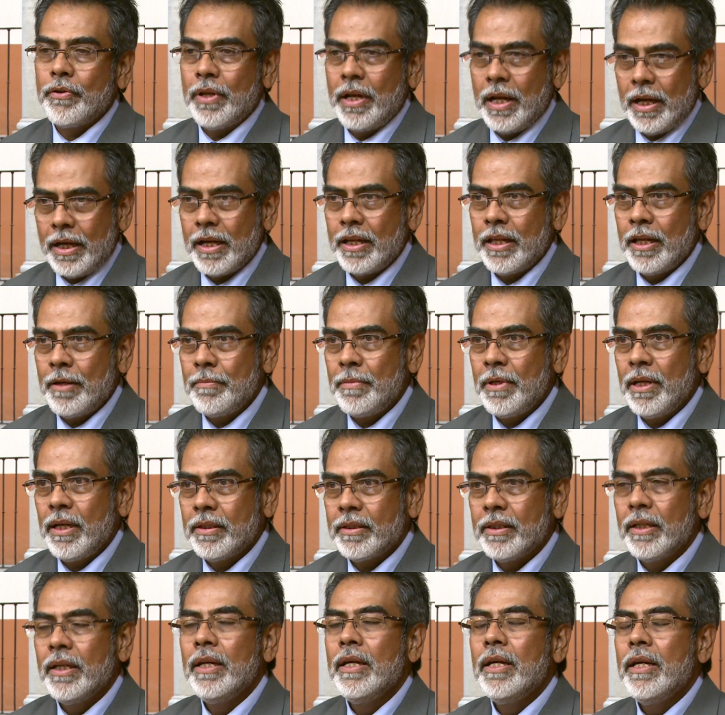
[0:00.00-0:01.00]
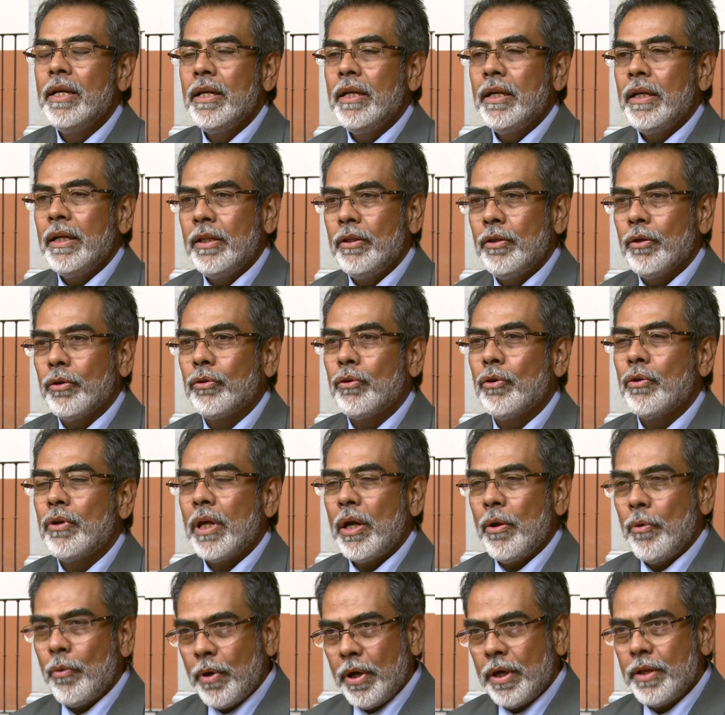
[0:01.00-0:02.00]
de la academia es el doctor
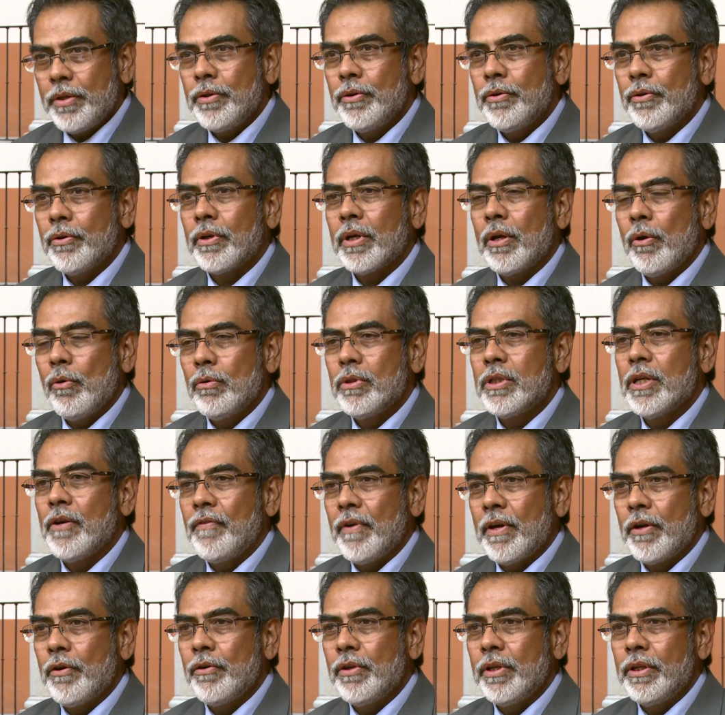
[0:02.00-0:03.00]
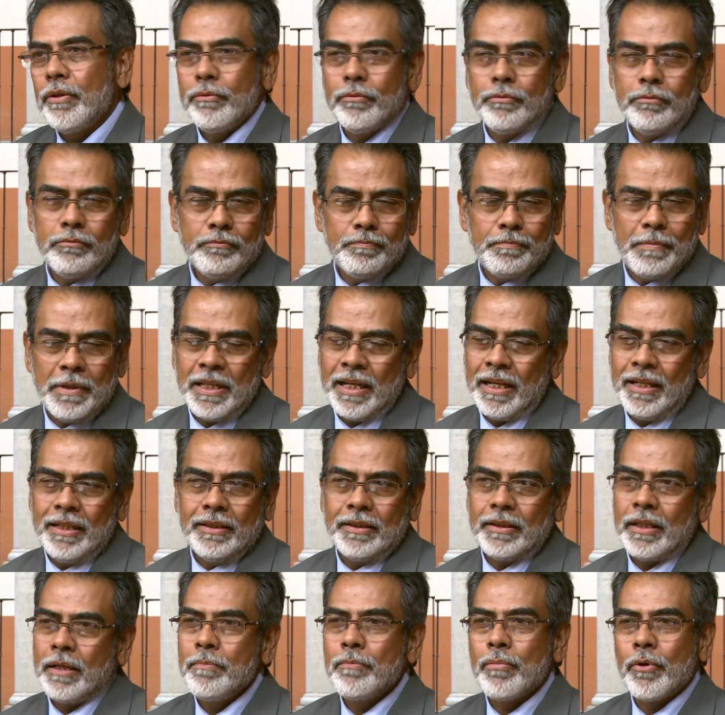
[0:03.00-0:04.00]
Eugenio Raúl Zaffaroni, un
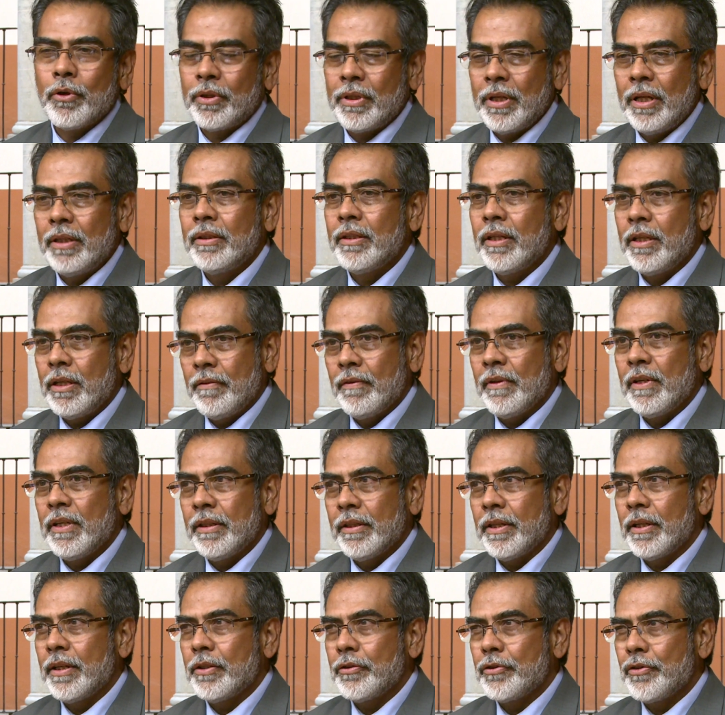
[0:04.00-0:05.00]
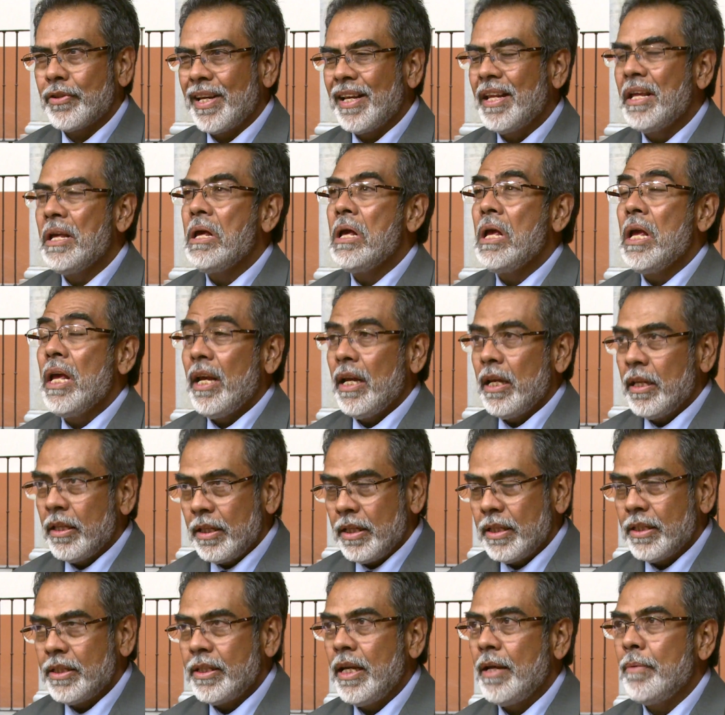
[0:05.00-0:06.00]
penalista importante a nivel internacional. En
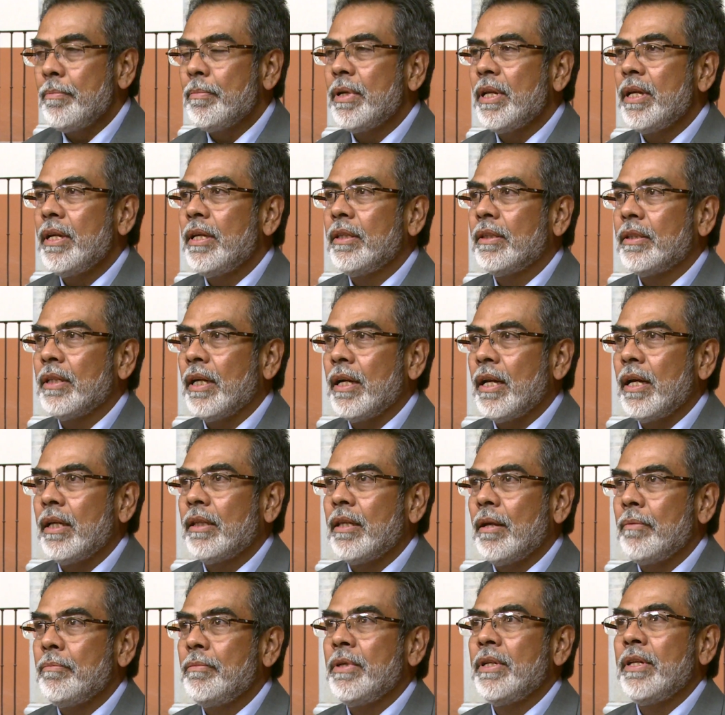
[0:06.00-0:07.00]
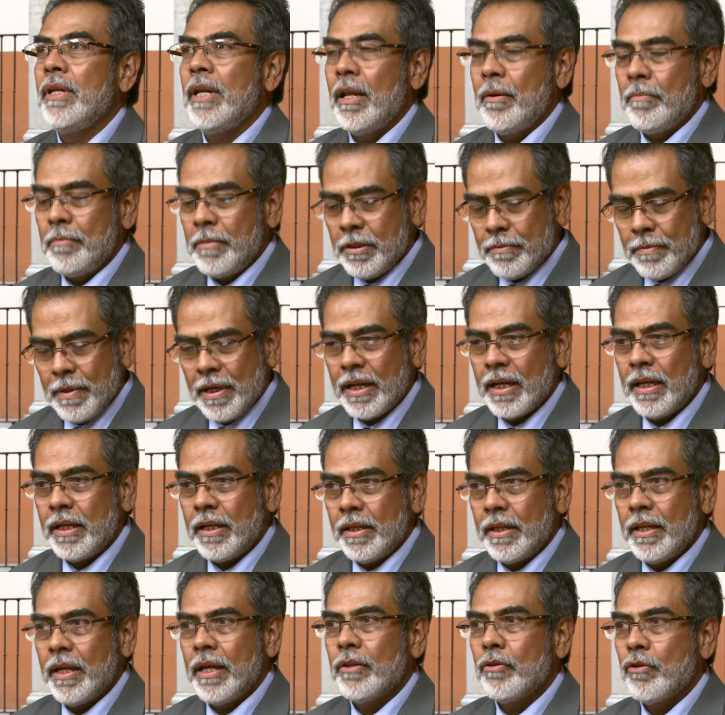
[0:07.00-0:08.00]
diciembre entrará también en la misma
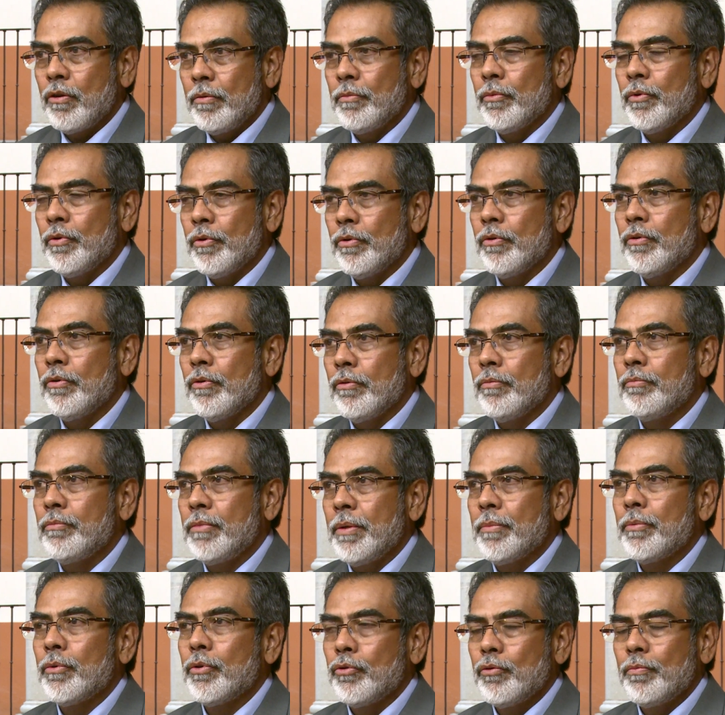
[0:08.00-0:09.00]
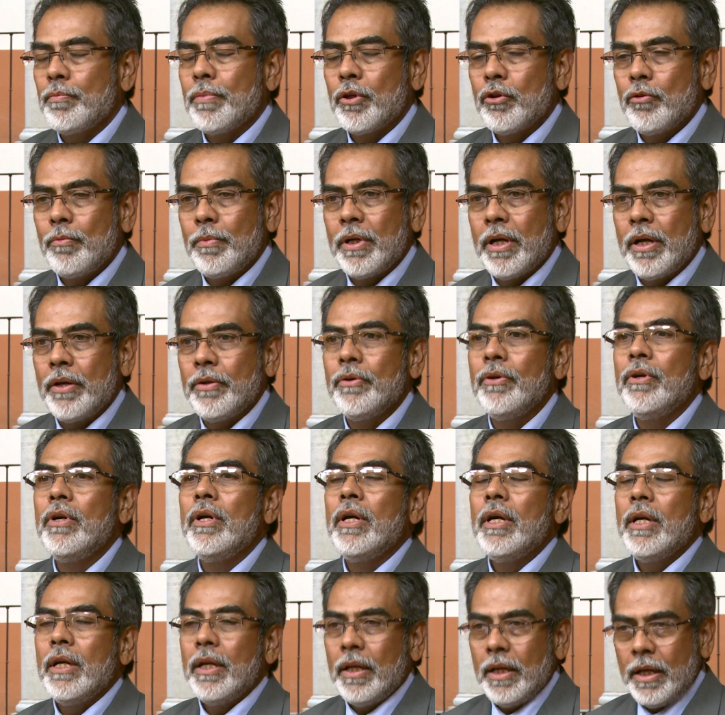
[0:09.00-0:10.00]
calidad como miembro supernumerario
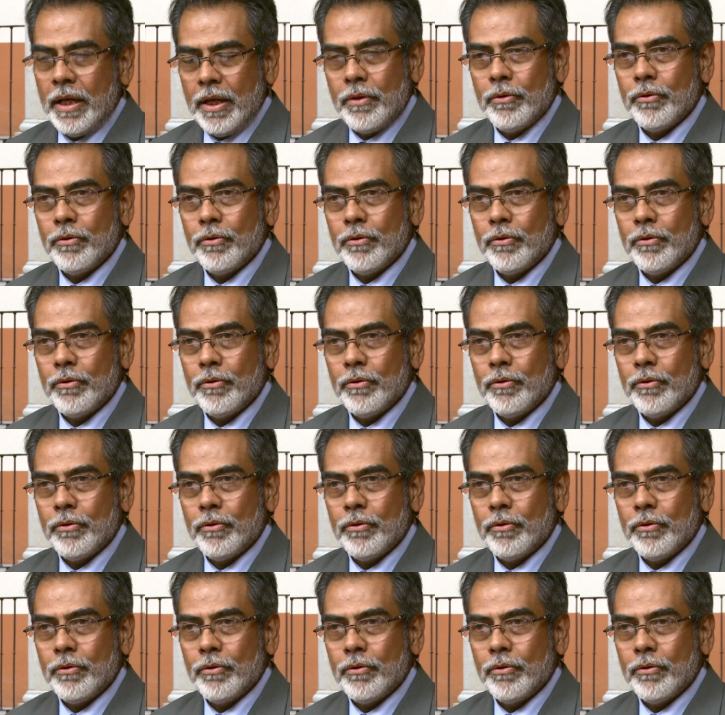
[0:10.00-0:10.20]
la